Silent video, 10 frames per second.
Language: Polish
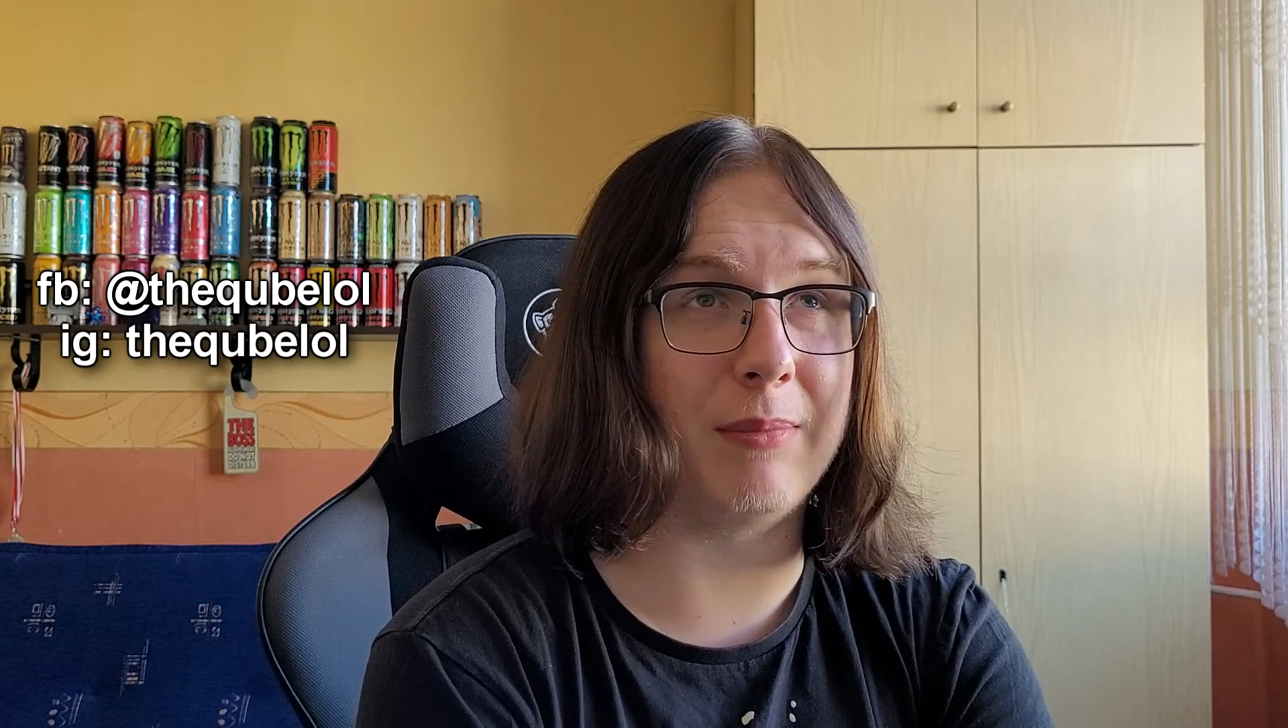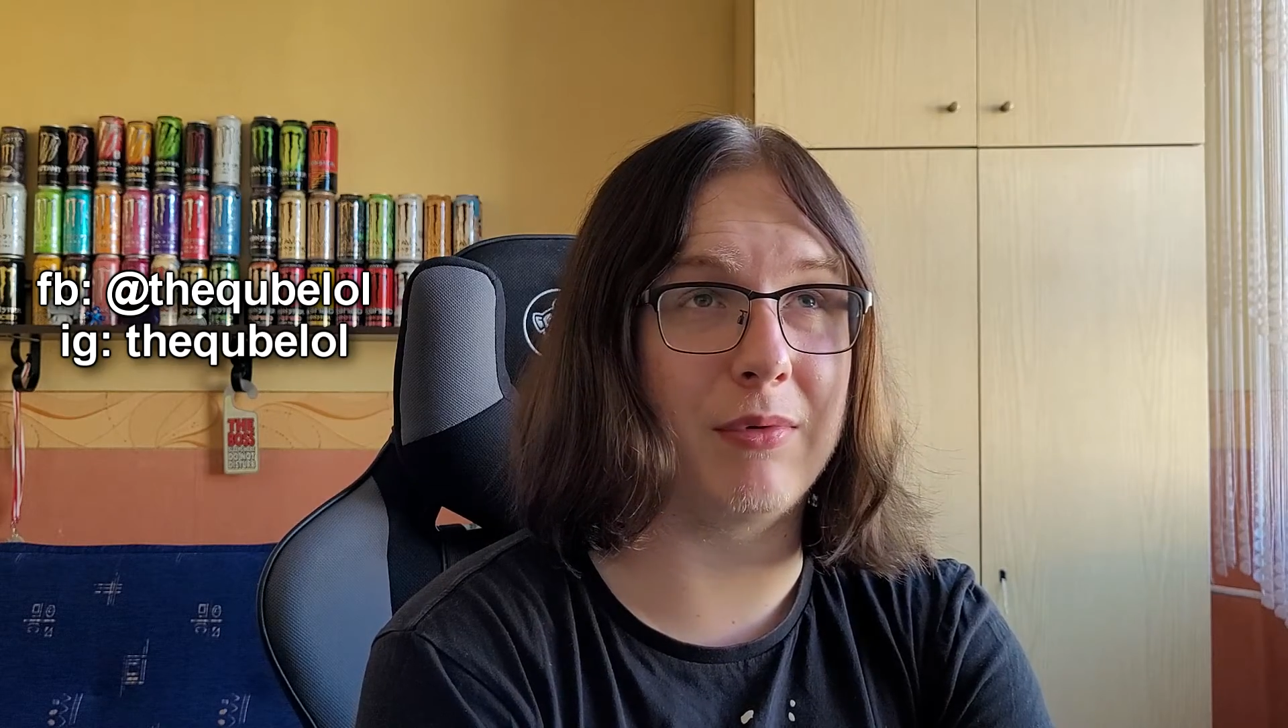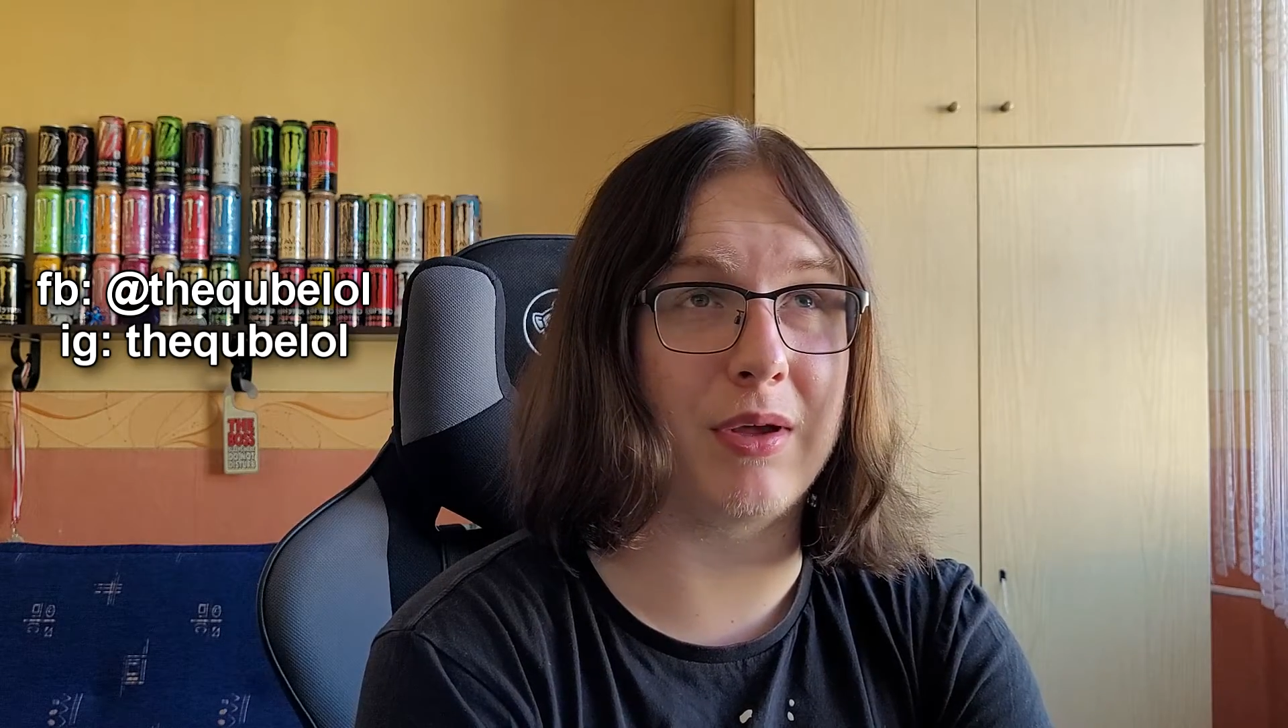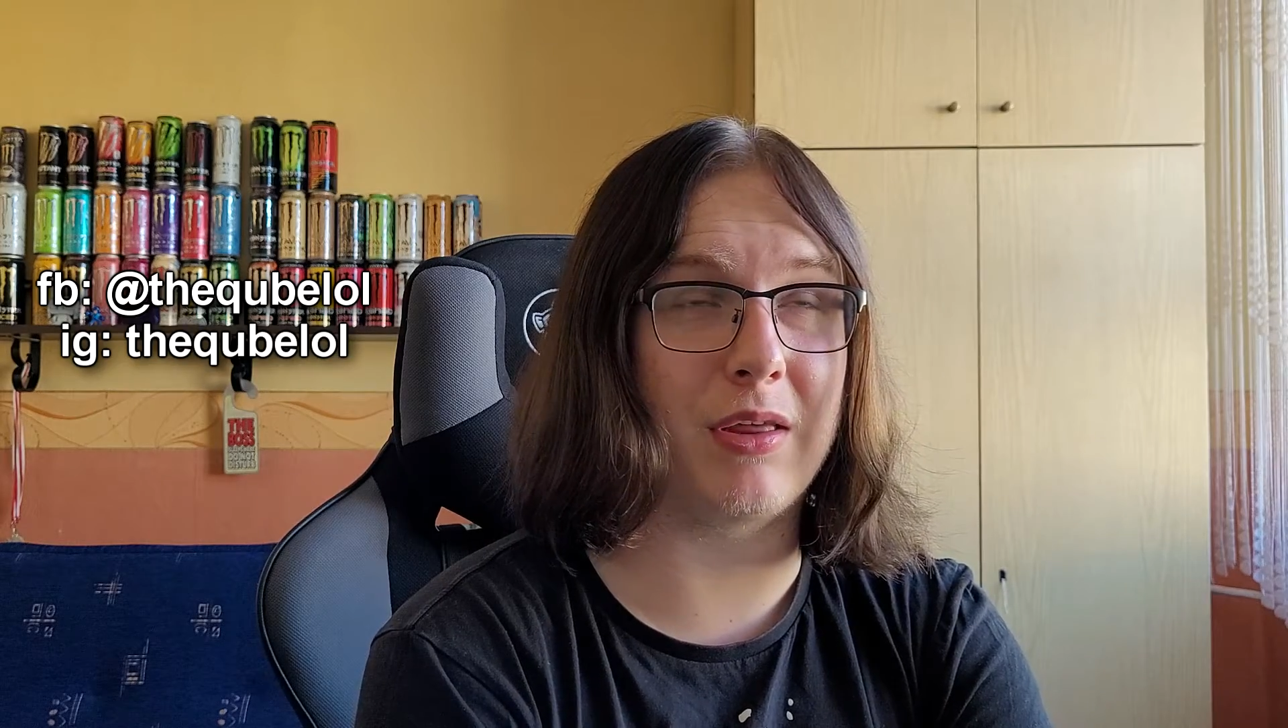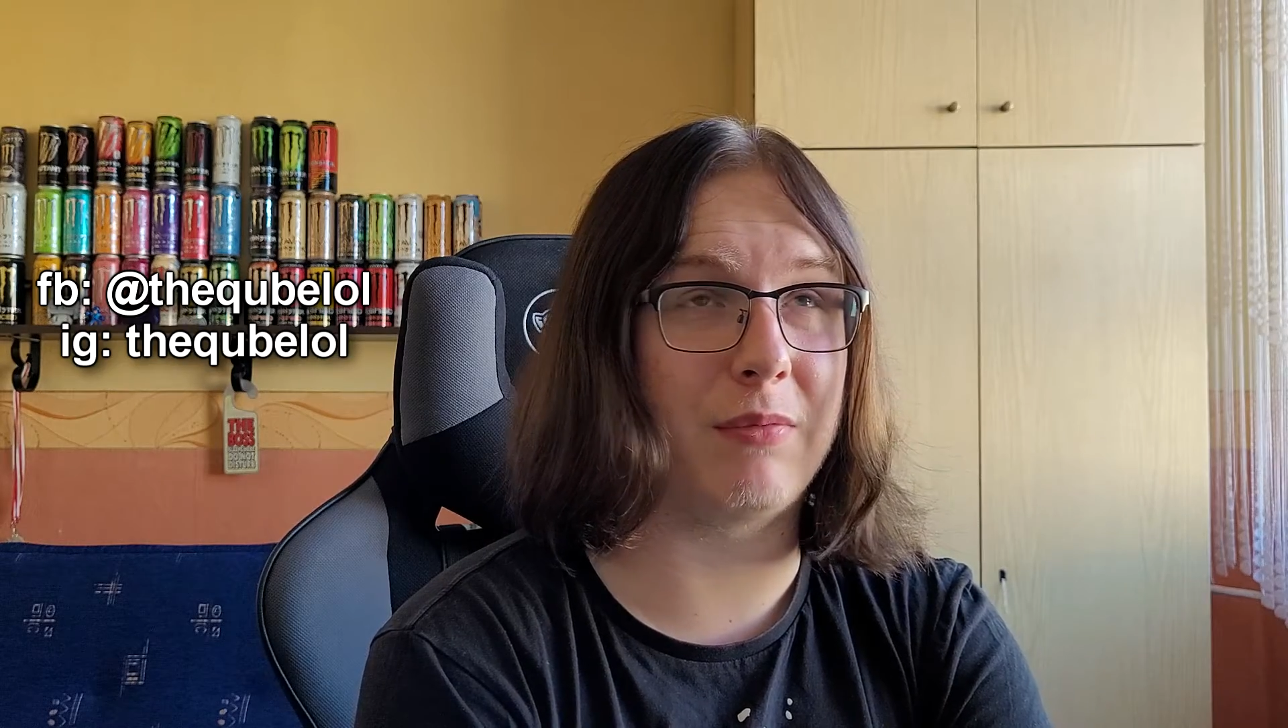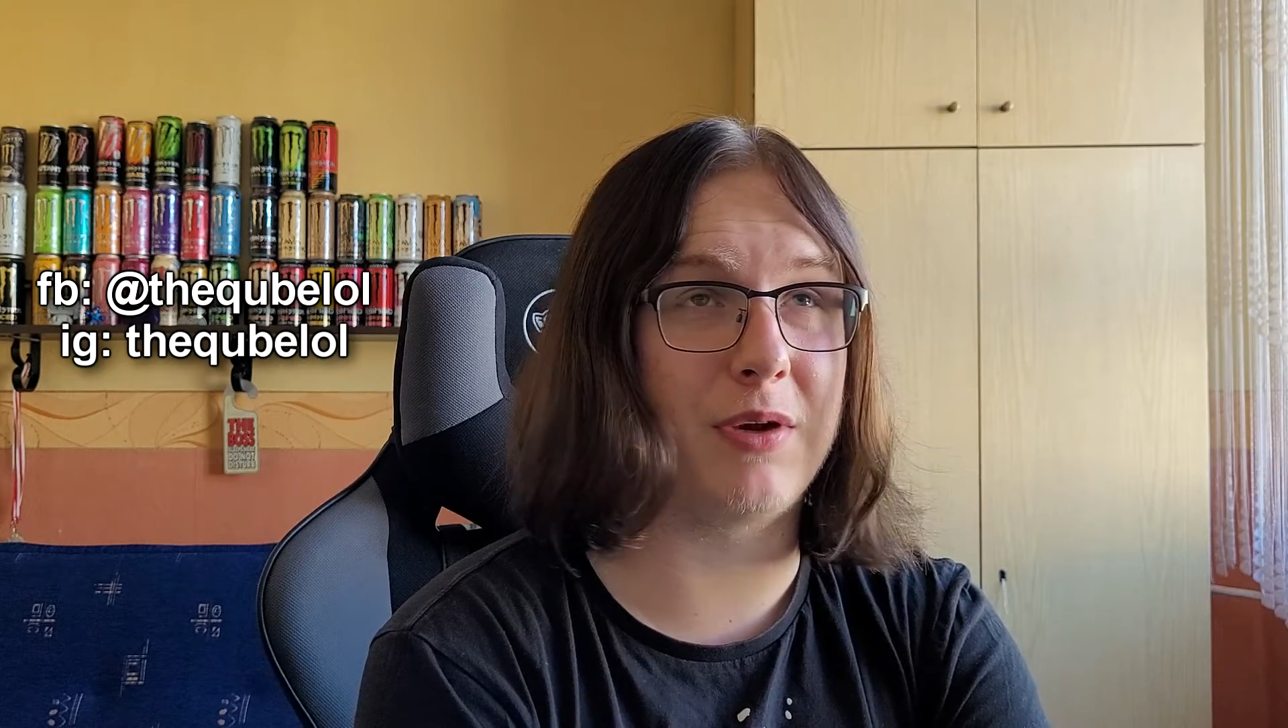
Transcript: albo jakieś